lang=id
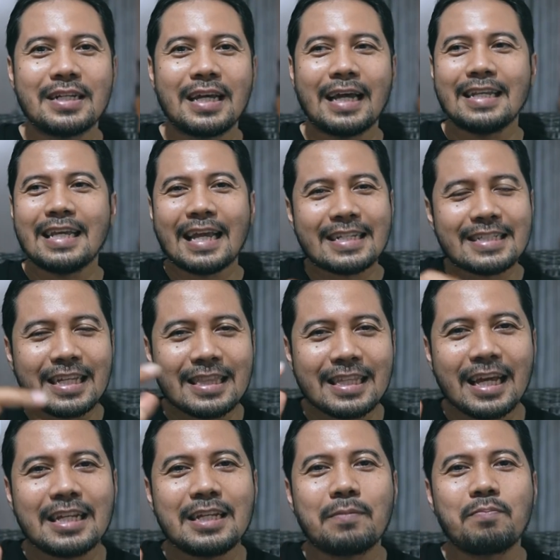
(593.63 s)
ada ah, ada
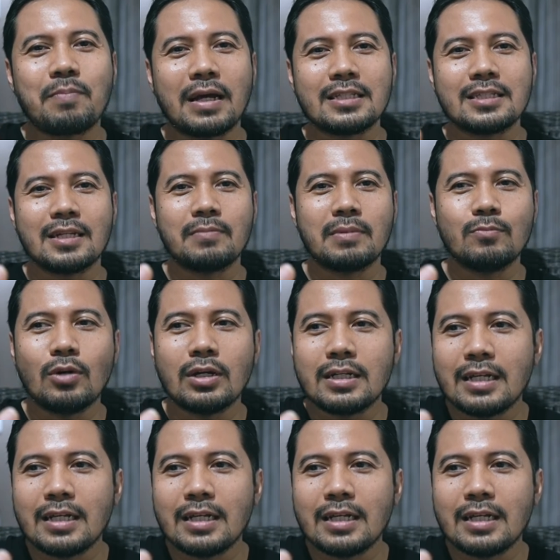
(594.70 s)
settingan yang pas dan membuat